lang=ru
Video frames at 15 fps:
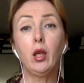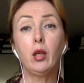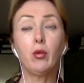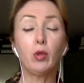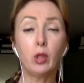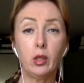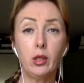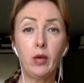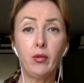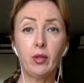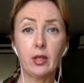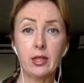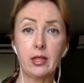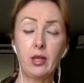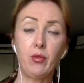И вот
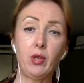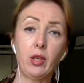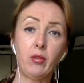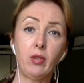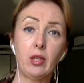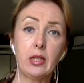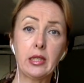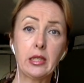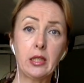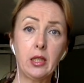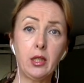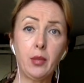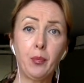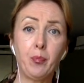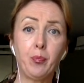недавно, разговаривая с
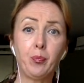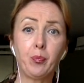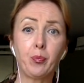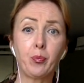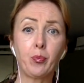сыном,